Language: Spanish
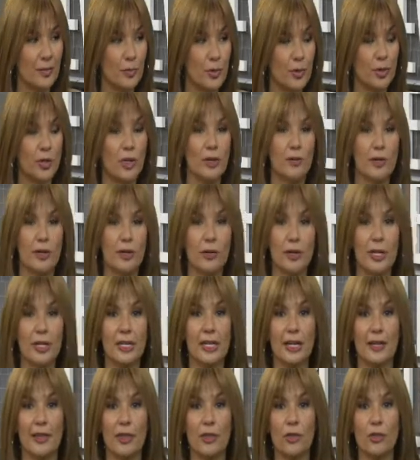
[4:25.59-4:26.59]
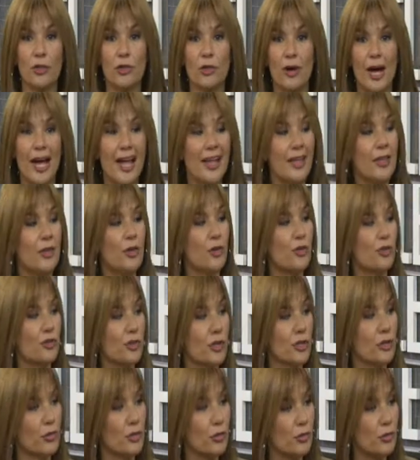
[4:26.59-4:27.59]
porque el varón ha tardado años
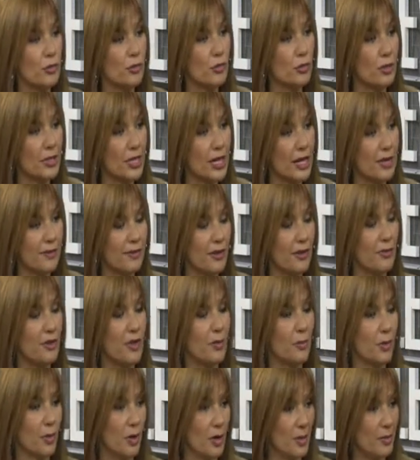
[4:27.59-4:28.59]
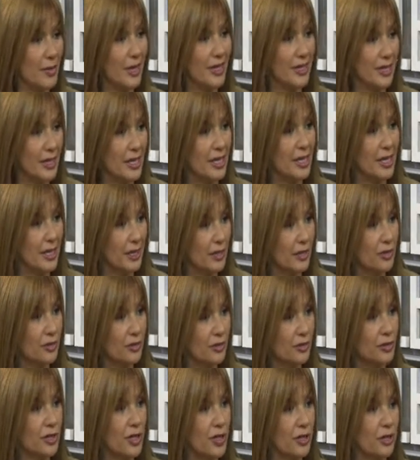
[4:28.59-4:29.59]
en consultar si hay una problemática, ¿no
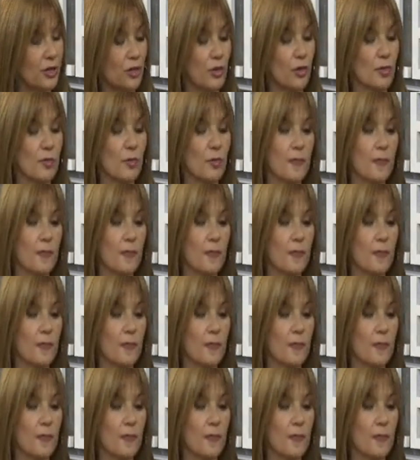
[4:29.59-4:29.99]
es cierto?